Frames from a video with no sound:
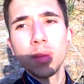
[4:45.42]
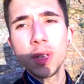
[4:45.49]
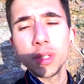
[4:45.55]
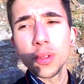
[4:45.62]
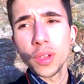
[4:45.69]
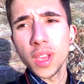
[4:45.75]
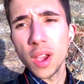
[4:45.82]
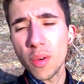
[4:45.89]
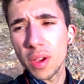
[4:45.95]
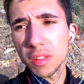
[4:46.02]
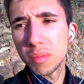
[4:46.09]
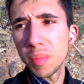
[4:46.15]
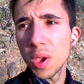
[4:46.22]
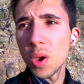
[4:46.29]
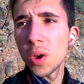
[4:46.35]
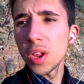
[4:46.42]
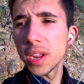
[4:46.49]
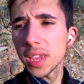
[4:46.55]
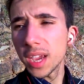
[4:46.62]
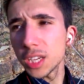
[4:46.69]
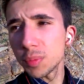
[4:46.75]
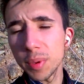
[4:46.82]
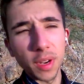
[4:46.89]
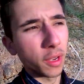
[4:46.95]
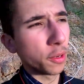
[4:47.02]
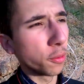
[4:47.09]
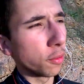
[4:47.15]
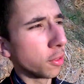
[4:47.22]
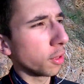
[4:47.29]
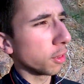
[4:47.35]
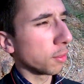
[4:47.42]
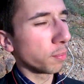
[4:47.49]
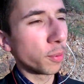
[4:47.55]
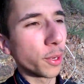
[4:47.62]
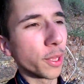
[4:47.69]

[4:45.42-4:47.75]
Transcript: Bem, estou aqui há quase meia hora aqui à espera que o sol se